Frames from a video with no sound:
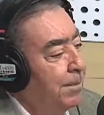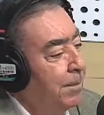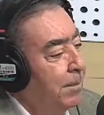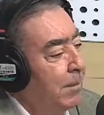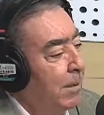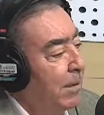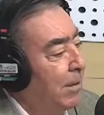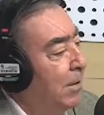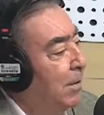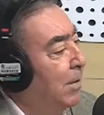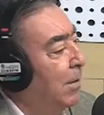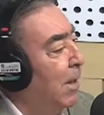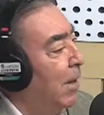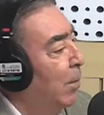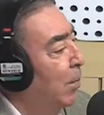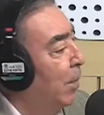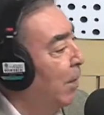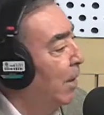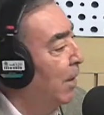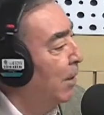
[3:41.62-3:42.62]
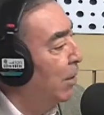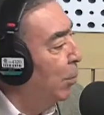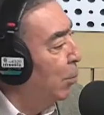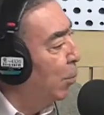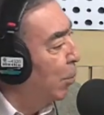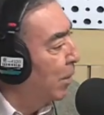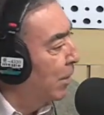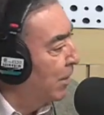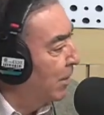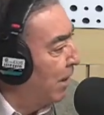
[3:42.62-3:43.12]
editado pela
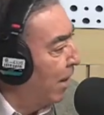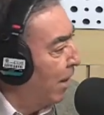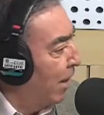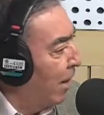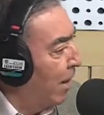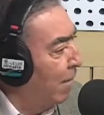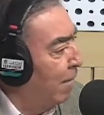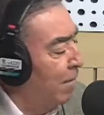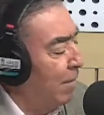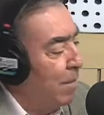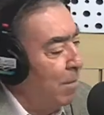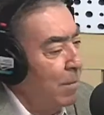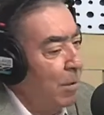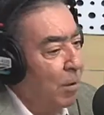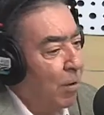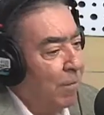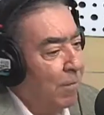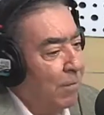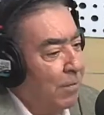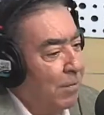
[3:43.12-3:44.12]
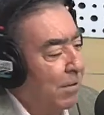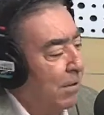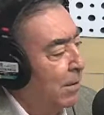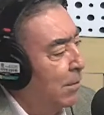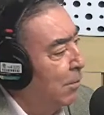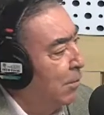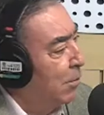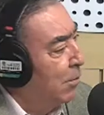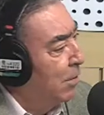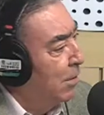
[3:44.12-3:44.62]
editora Saraiva em
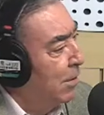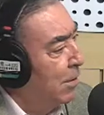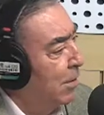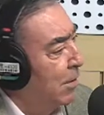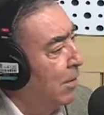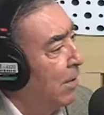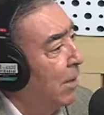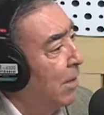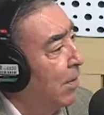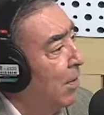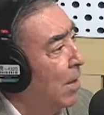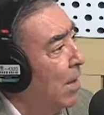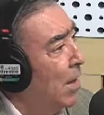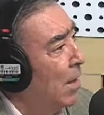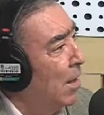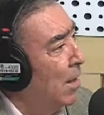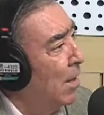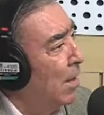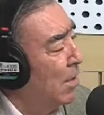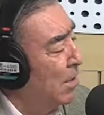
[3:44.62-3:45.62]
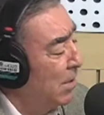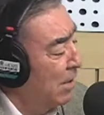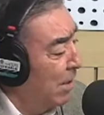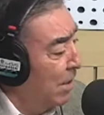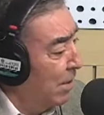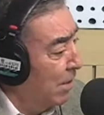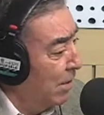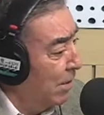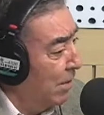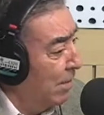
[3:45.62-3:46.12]

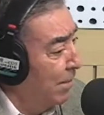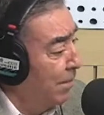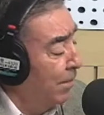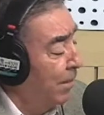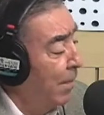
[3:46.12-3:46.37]
1976.